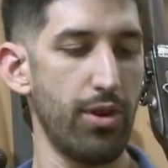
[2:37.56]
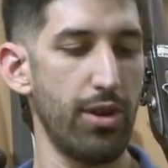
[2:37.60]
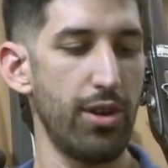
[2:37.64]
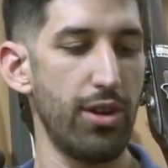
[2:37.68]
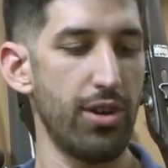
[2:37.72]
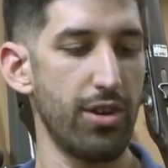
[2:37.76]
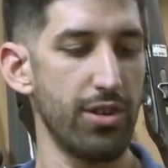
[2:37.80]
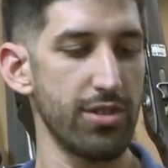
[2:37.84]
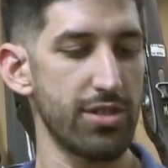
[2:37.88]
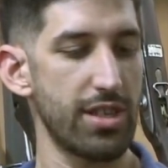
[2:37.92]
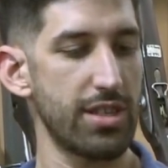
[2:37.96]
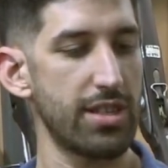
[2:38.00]

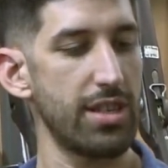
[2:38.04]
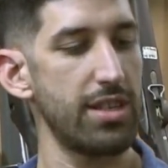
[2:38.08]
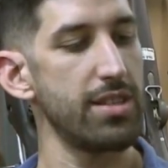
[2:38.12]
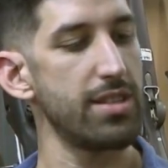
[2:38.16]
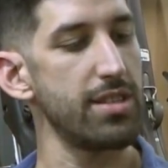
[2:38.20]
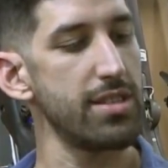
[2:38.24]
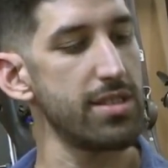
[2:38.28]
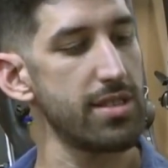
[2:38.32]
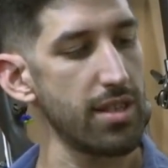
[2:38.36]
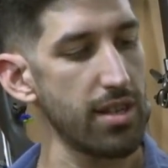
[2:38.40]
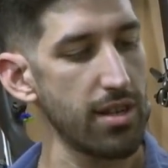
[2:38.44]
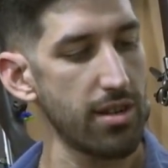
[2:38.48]
modelo
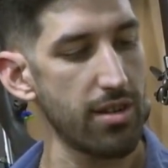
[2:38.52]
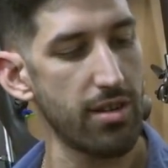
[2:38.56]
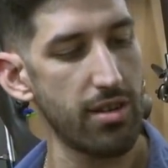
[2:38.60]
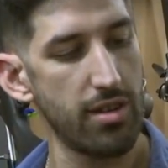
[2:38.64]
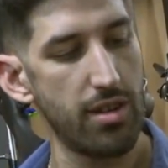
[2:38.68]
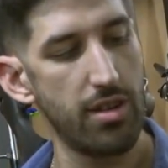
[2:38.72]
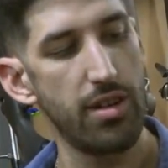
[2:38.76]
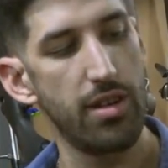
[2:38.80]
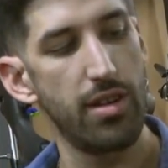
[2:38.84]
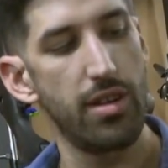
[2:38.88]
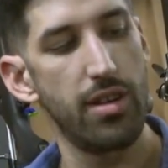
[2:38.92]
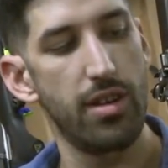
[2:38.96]
75
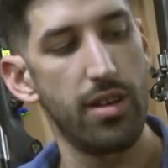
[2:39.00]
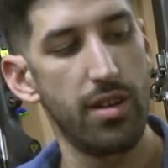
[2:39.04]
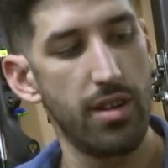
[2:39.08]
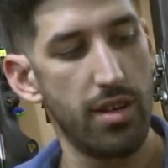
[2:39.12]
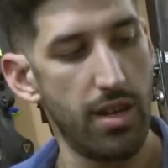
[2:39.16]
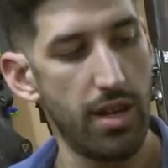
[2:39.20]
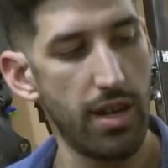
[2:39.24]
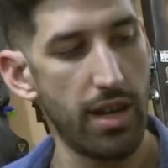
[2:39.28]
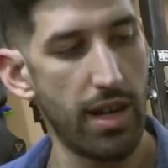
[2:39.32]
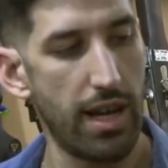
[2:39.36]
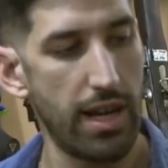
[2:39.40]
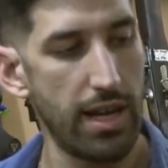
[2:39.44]

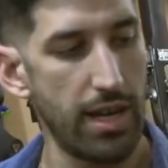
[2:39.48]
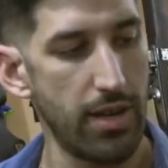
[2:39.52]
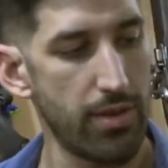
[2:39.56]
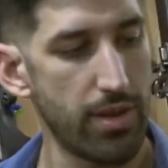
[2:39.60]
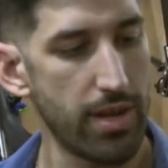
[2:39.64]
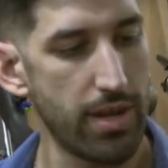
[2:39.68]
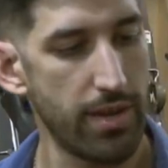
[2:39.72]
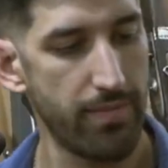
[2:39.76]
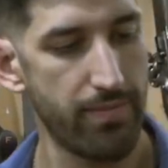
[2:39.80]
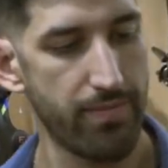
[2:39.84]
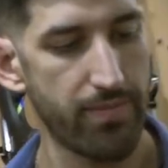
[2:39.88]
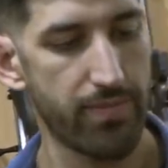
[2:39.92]
en calibre